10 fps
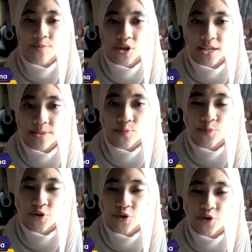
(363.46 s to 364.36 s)
proses
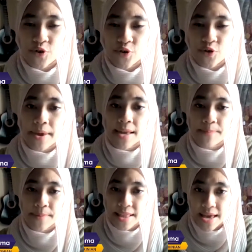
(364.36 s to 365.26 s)
pembuatan 3 sampai
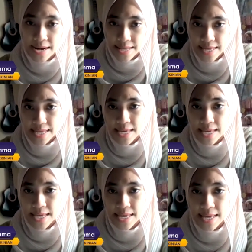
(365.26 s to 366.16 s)
empat hari
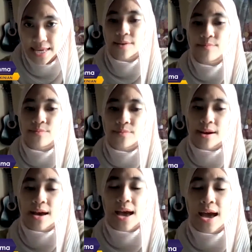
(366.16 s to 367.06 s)
karena kan
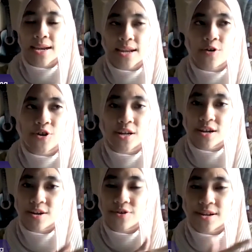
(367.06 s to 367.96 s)
ada
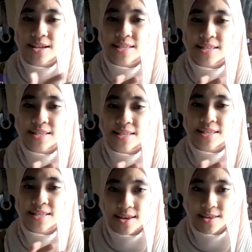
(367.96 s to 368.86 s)
orderan-orderan
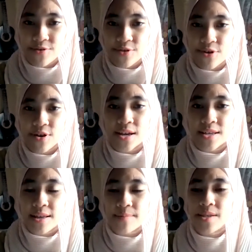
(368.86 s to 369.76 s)
sebelumnya gitu.
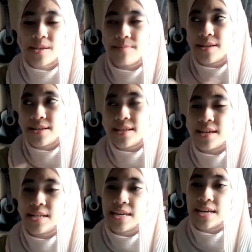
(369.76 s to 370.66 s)
Tapi sebenarnya sih
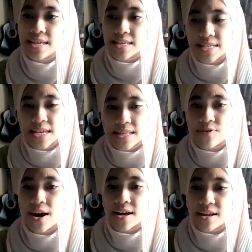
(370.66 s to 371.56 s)
ngerjainnya
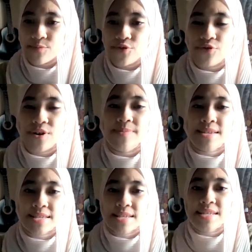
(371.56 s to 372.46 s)
satu hari pun juga
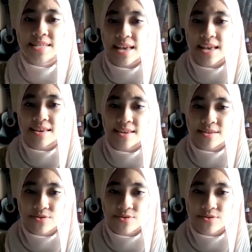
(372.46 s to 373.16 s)
bisa selesai.